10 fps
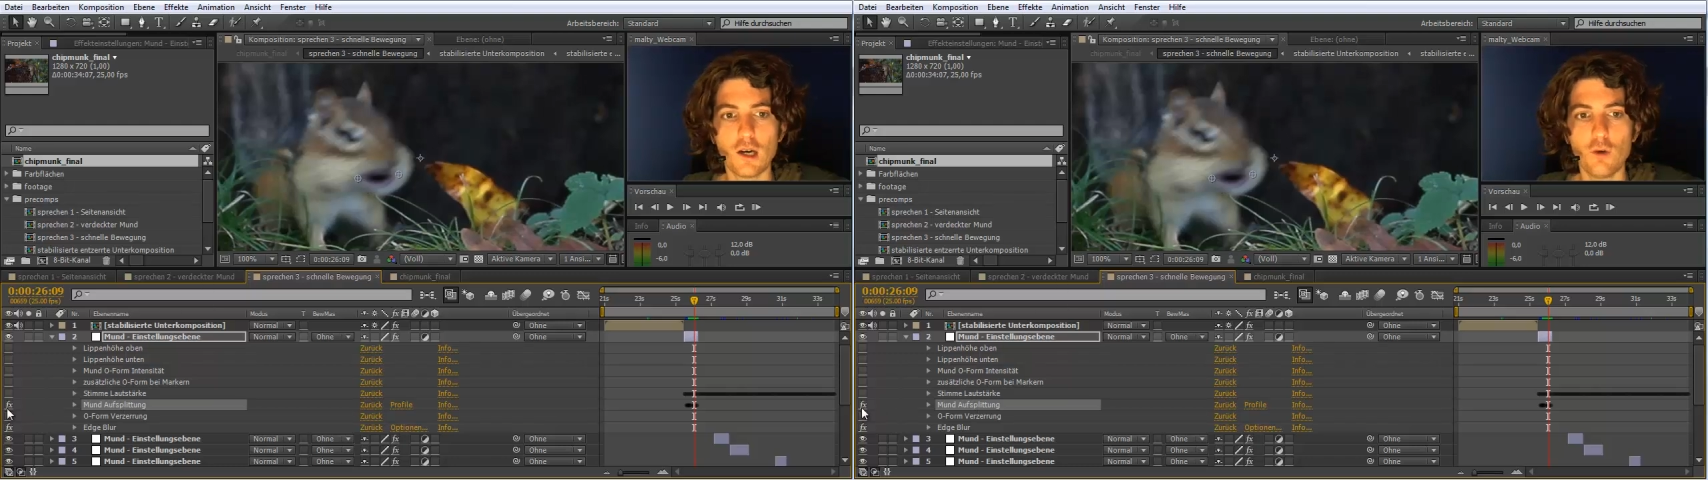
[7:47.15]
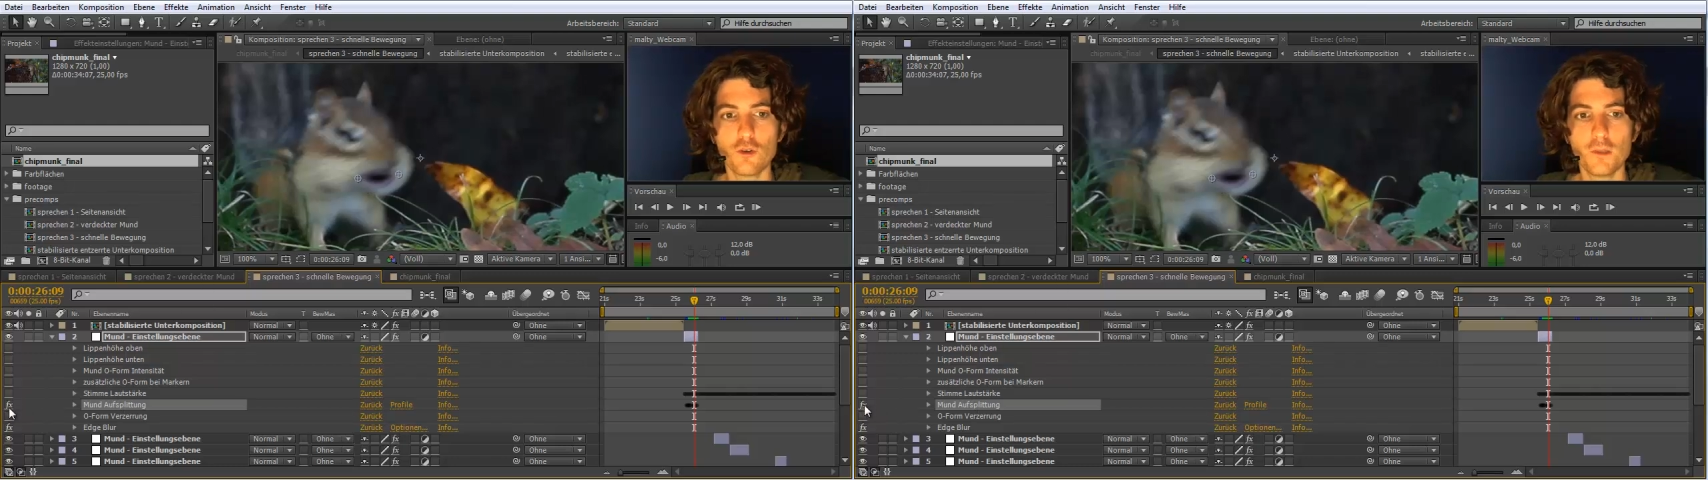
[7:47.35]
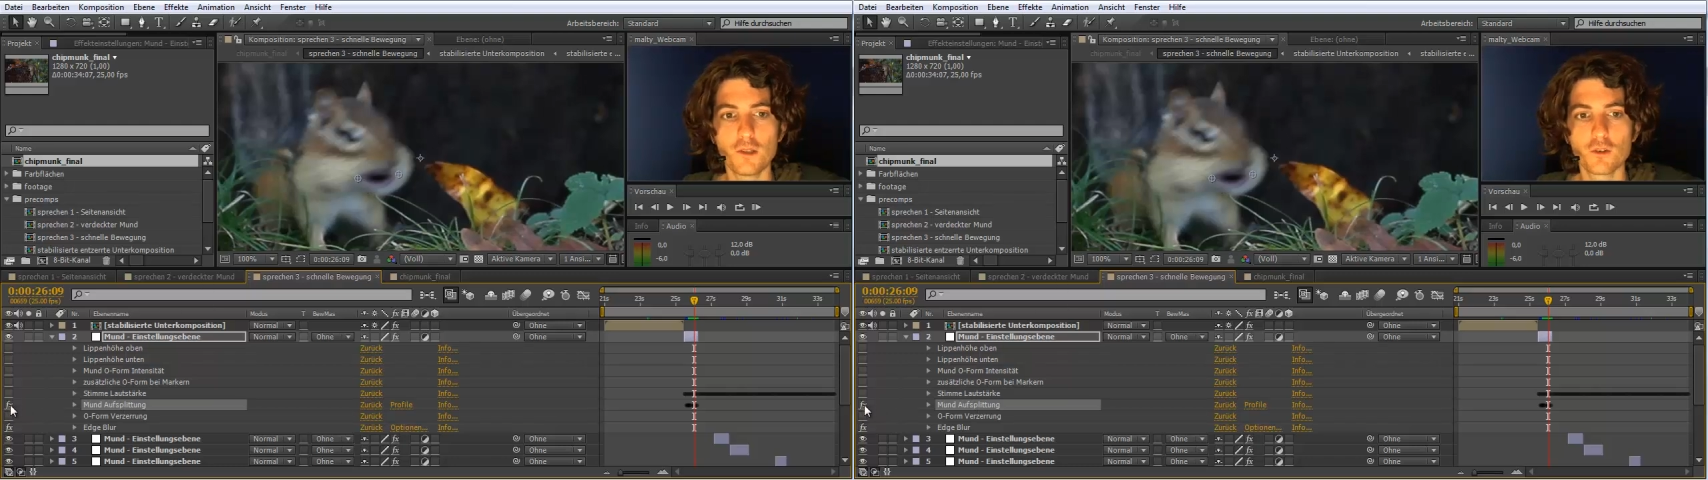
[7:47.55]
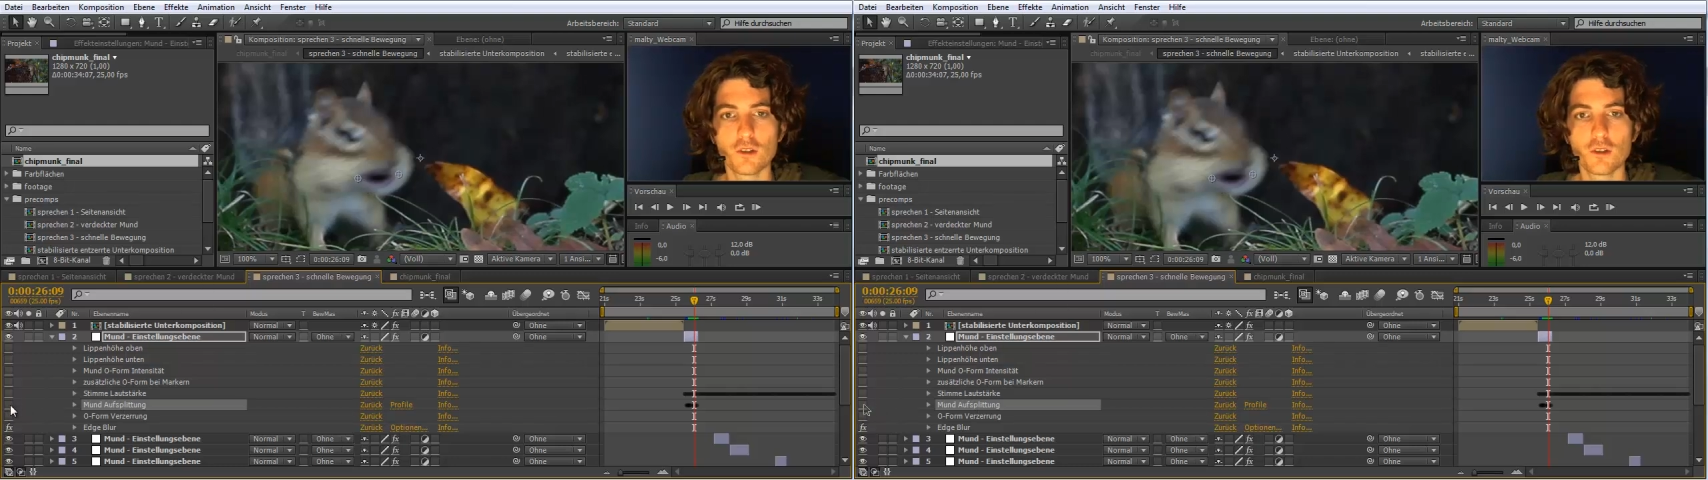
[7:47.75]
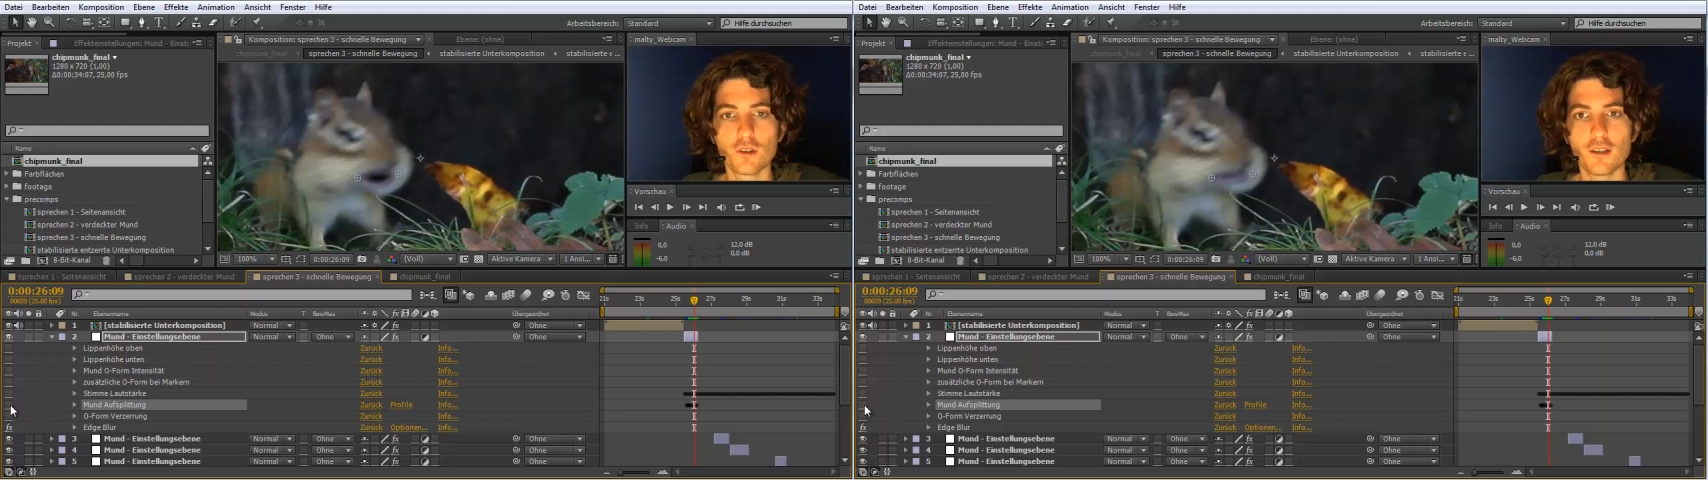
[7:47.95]

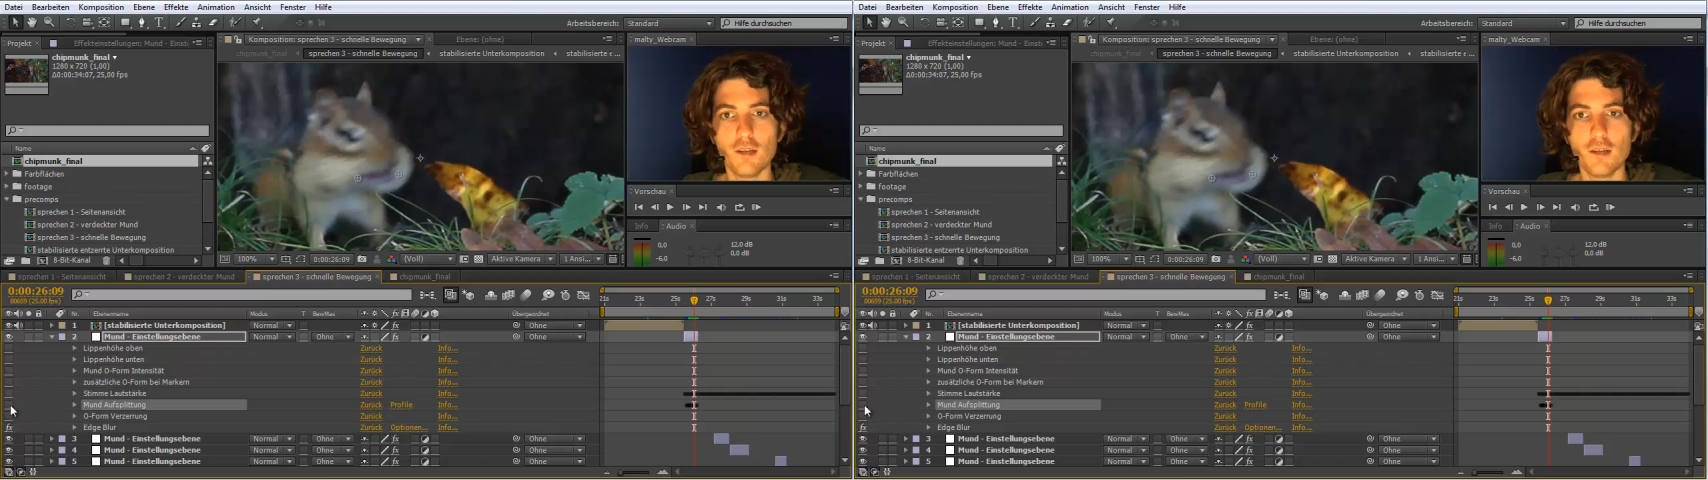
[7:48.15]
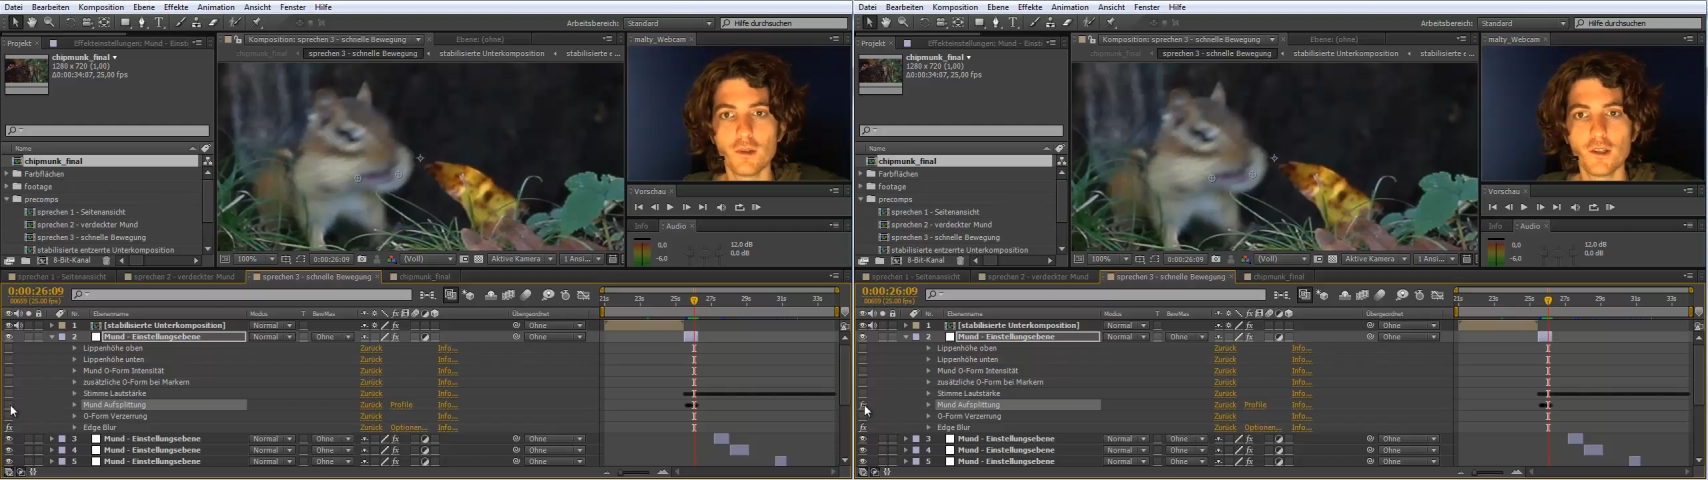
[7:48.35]
Aufsplittungseffekt habe,